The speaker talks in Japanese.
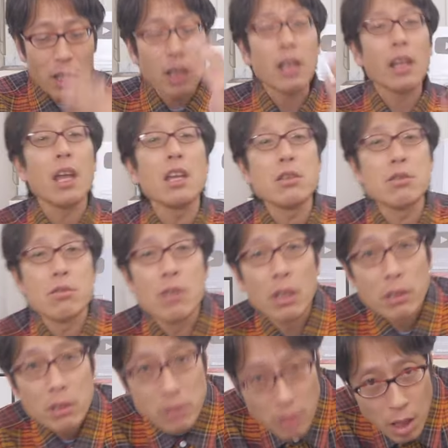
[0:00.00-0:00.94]
かが元首
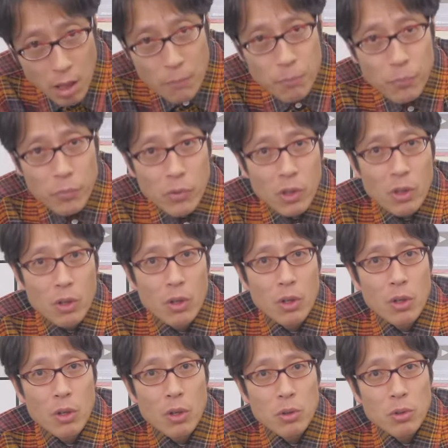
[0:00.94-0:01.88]
なんですね。
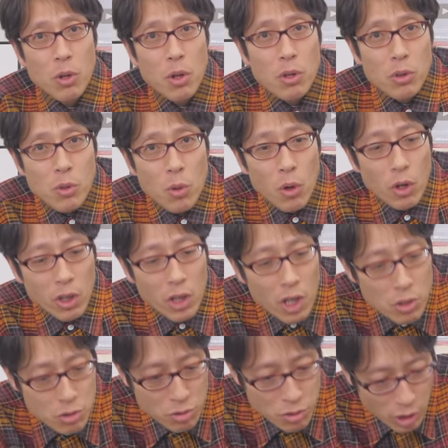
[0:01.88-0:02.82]
天皇が
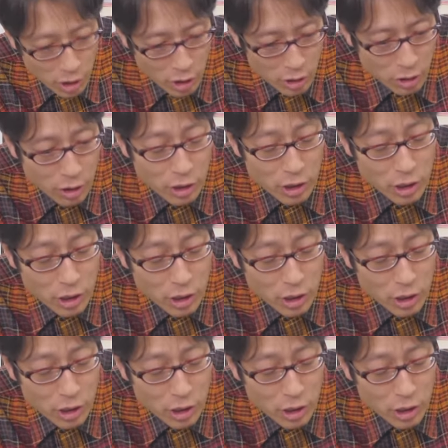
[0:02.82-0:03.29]
元首じゃないって